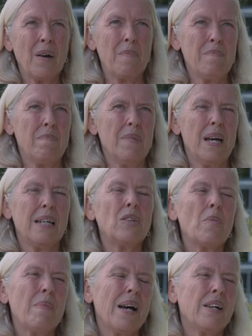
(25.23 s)
comme un
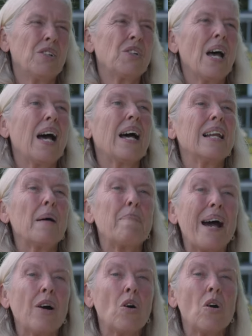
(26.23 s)
hommage à la
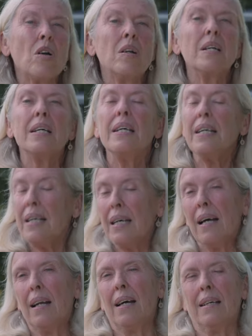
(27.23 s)
parole et
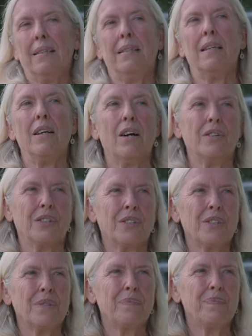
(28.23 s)
à la
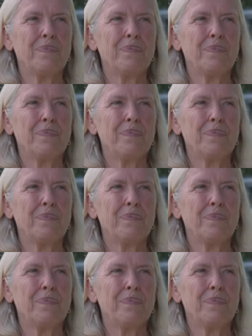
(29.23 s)
résilience.